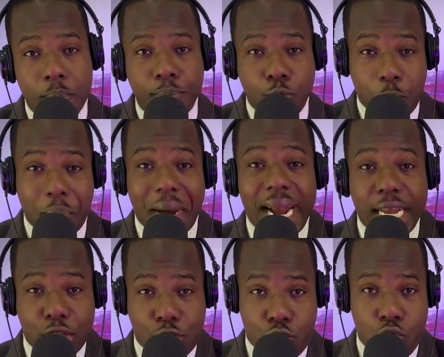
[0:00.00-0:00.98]
de
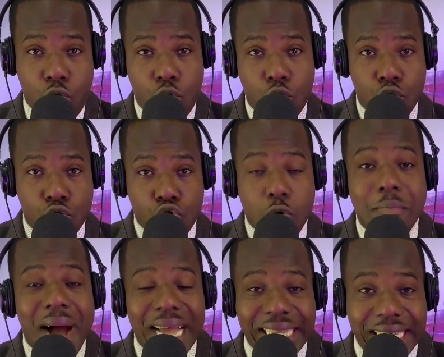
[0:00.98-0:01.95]
pression, de
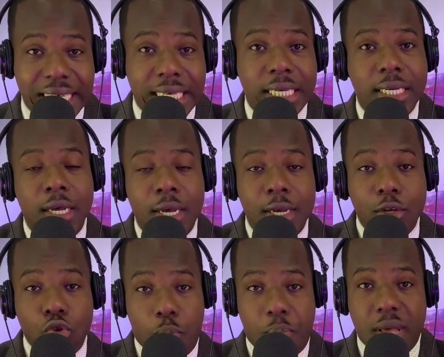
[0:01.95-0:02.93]
matière,
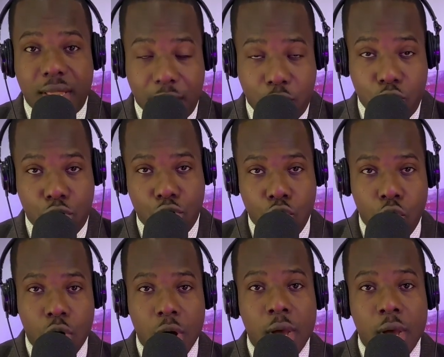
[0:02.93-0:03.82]
de persécution,